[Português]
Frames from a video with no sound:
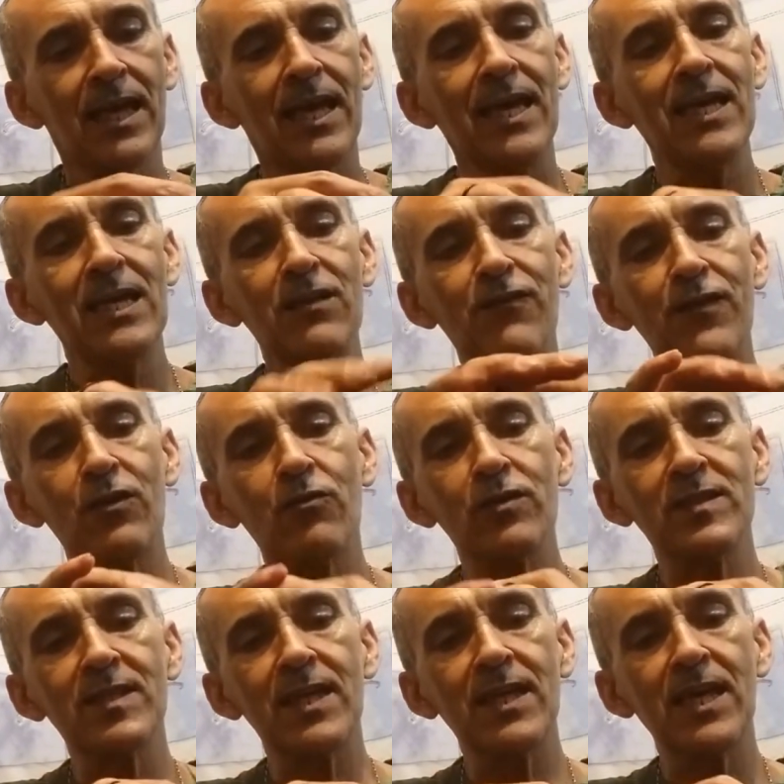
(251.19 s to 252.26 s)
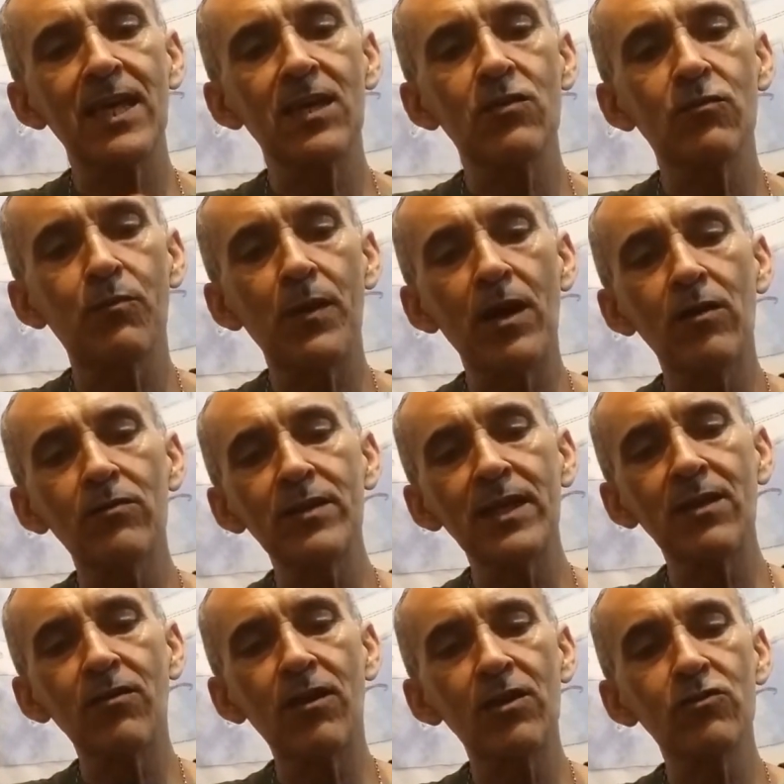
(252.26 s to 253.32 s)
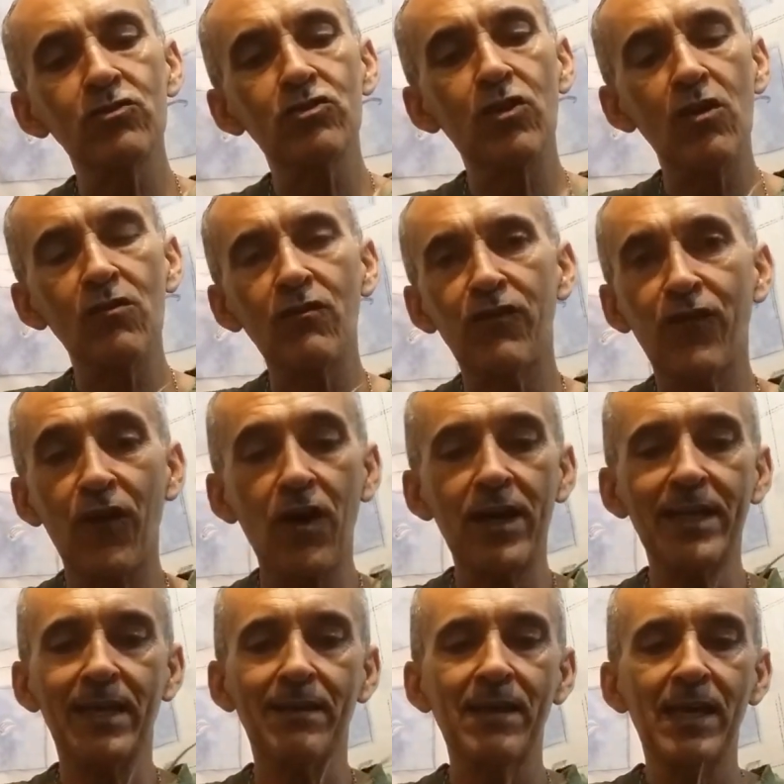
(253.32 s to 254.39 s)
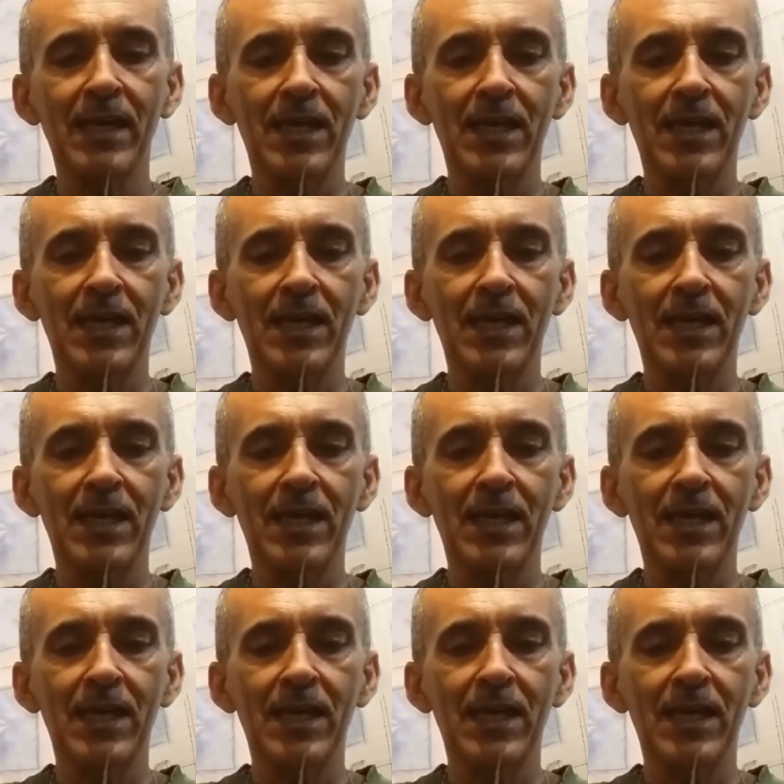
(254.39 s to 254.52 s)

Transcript: Ele ficou sequinho, Paulo, e agora? Eu jogo fora?